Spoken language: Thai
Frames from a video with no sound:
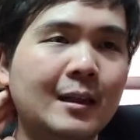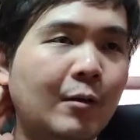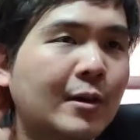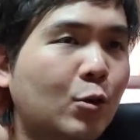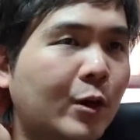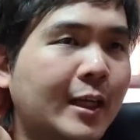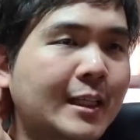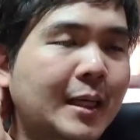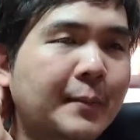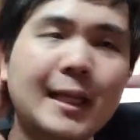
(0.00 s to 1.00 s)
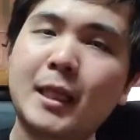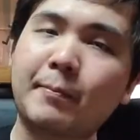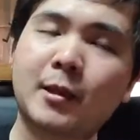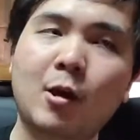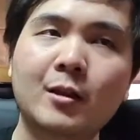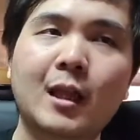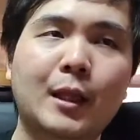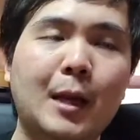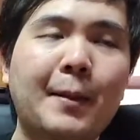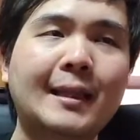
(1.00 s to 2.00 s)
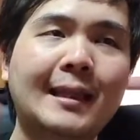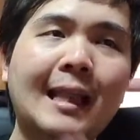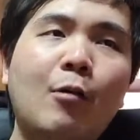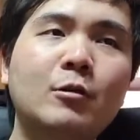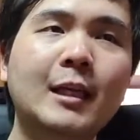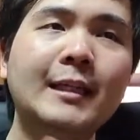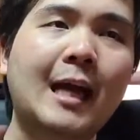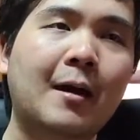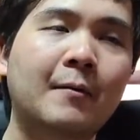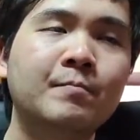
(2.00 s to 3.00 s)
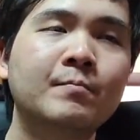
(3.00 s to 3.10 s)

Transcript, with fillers: หรือว่าตัวเรื่องที่ไม่ได้ซับซ้อนแต่สามารถเล่าได้อย่าง